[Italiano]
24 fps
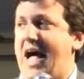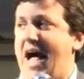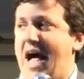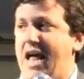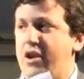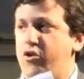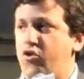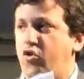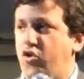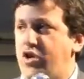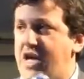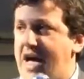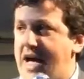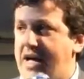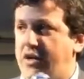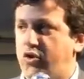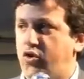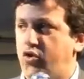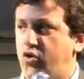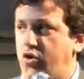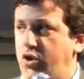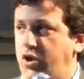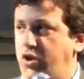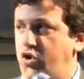
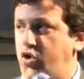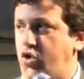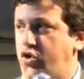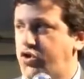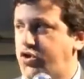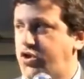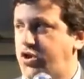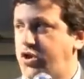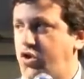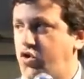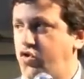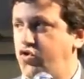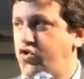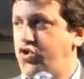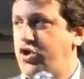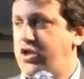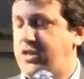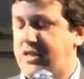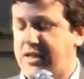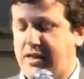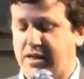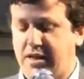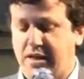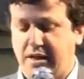annoiato i nostri
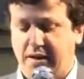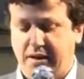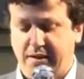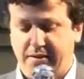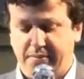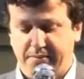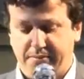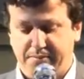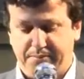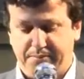concittadini.